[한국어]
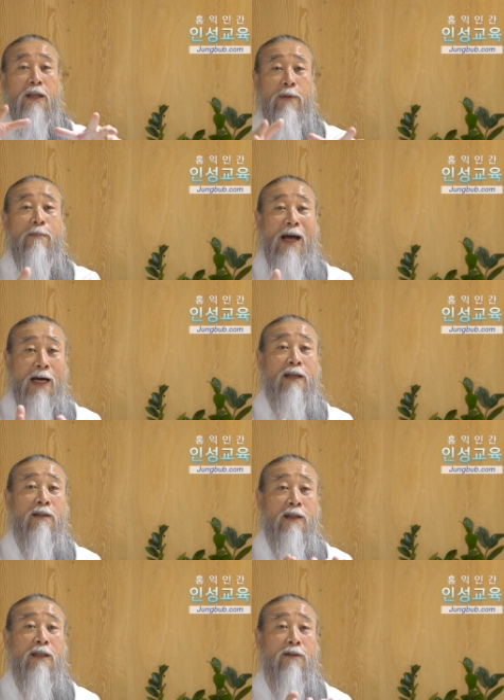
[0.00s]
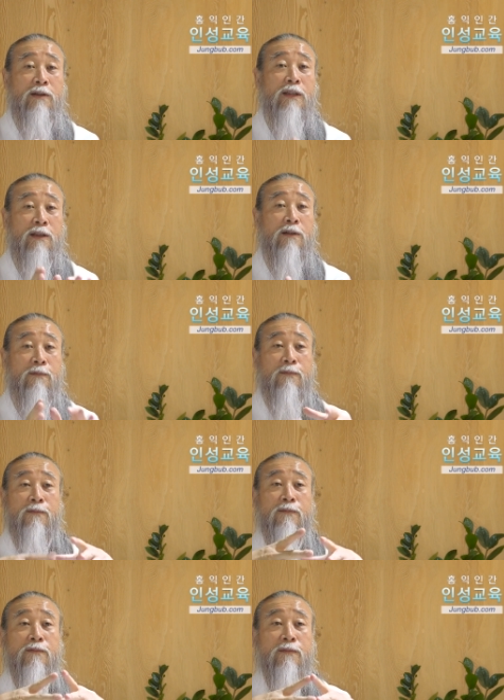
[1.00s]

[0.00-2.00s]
때문에 망하는 거예요 지금.